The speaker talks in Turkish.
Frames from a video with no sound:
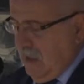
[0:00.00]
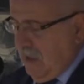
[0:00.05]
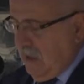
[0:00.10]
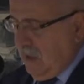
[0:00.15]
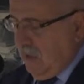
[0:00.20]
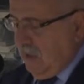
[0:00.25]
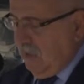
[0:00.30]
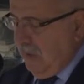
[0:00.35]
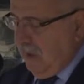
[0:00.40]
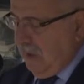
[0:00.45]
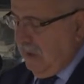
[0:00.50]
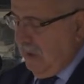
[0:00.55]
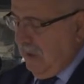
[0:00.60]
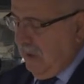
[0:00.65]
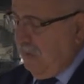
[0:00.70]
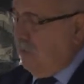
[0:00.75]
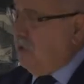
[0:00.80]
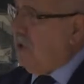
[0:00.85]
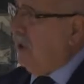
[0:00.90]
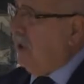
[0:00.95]
Kıymetli
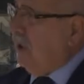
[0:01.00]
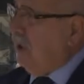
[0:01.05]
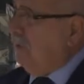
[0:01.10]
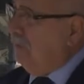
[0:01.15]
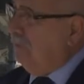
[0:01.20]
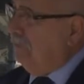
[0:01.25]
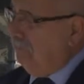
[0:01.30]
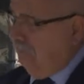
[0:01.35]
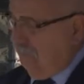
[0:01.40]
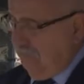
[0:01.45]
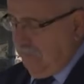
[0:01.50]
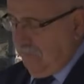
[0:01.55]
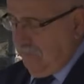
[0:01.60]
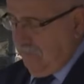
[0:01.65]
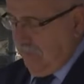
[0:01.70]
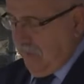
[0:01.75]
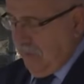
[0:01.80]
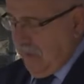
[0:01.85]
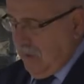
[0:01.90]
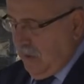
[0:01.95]
hemşerilerim,
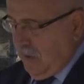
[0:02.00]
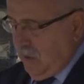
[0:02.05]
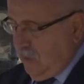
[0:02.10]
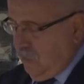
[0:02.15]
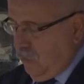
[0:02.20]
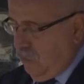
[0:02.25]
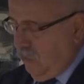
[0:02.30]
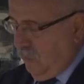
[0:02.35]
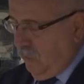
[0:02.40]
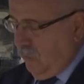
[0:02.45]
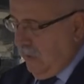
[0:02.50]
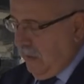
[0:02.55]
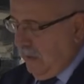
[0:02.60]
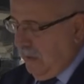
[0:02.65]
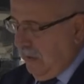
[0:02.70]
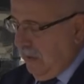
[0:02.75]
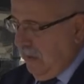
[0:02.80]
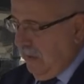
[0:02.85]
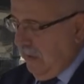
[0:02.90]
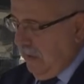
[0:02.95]

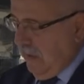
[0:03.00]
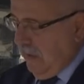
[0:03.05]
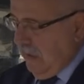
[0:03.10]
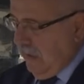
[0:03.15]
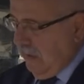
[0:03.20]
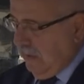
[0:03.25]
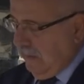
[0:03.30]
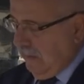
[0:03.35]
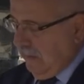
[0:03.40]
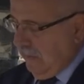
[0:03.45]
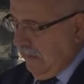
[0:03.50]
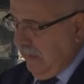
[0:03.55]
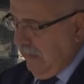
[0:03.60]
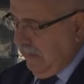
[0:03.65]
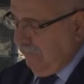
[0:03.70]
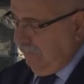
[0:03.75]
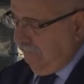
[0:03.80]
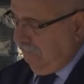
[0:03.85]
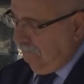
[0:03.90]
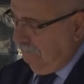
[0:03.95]
Cumhuriyet'in ilanından